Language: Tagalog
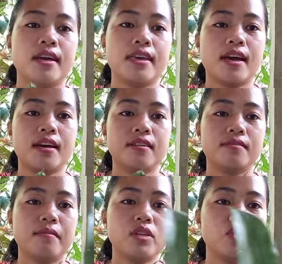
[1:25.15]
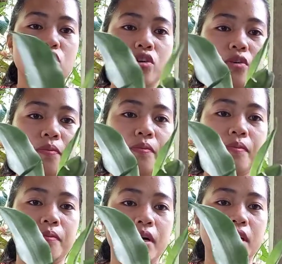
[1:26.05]
Yan, medyo
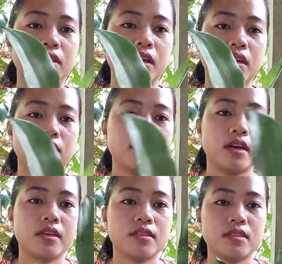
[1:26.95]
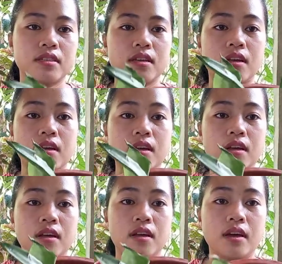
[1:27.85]
maganda na to guys.
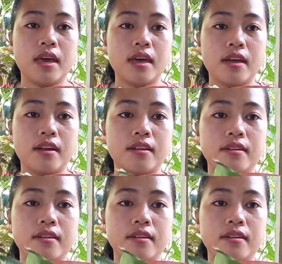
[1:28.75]
Ayan.